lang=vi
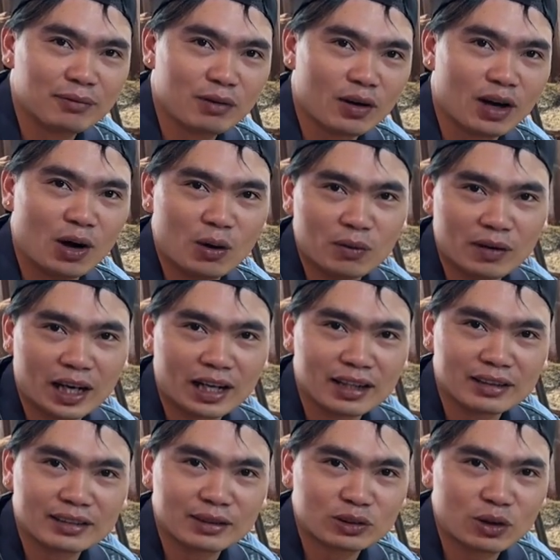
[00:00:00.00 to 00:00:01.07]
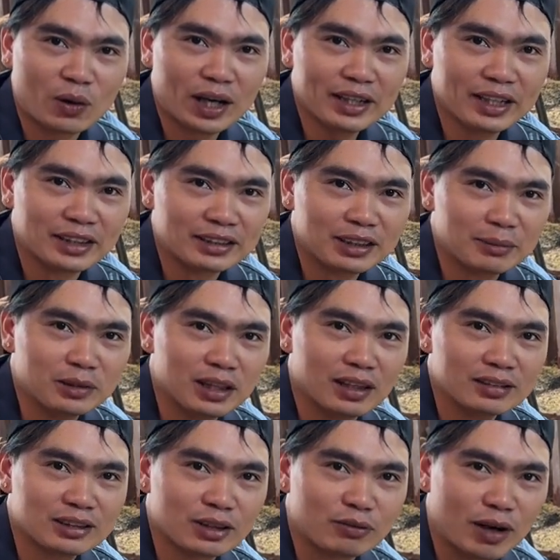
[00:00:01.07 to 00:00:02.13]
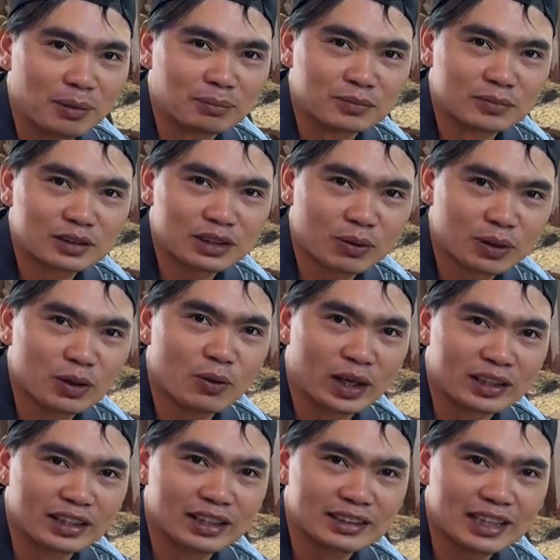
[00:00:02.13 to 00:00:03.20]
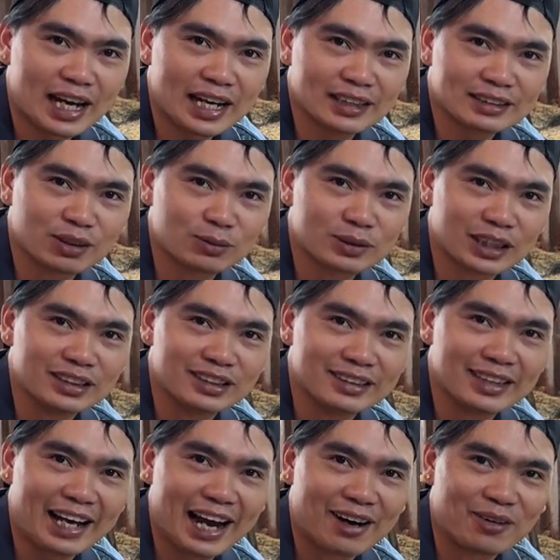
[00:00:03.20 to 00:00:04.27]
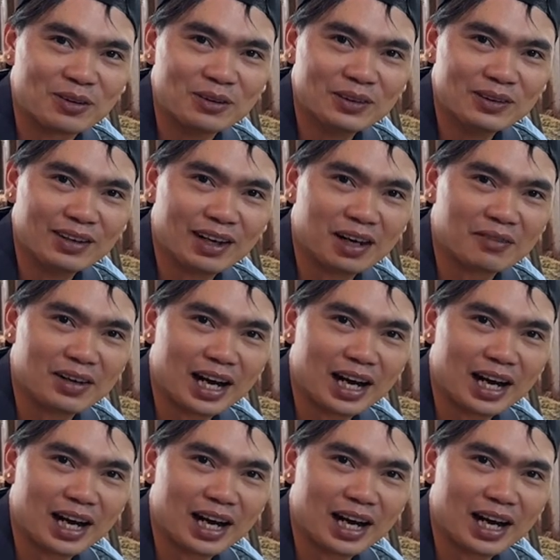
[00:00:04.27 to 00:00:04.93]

follow và theo dõi để chiêm ngưỡng siêu phẩm sau khi hoàn thiện ra trông sẽ như thế nào uh,